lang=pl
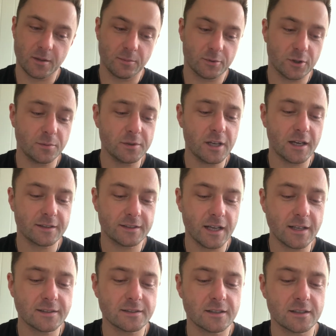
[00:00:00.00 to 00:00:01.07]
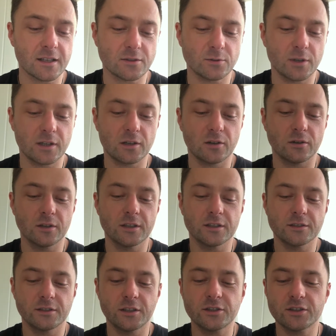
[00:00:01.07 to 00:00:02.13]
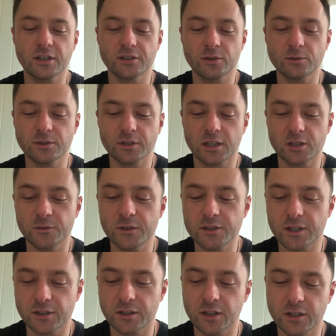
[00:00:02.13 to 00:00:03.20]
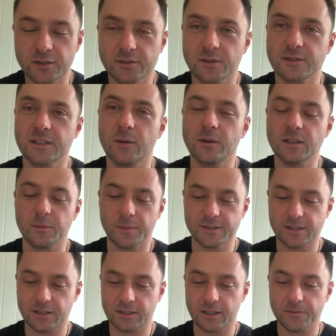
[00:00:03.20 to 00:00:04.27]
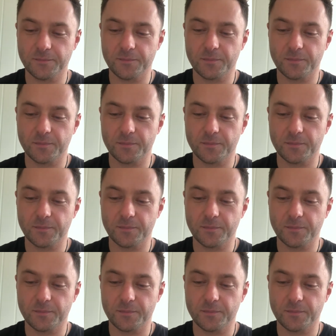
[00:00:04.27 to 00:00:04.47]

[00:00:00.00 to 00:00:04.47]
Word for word: Podobnie jak tekst, dla którego mniejsza książka ćwiczeń została napisana,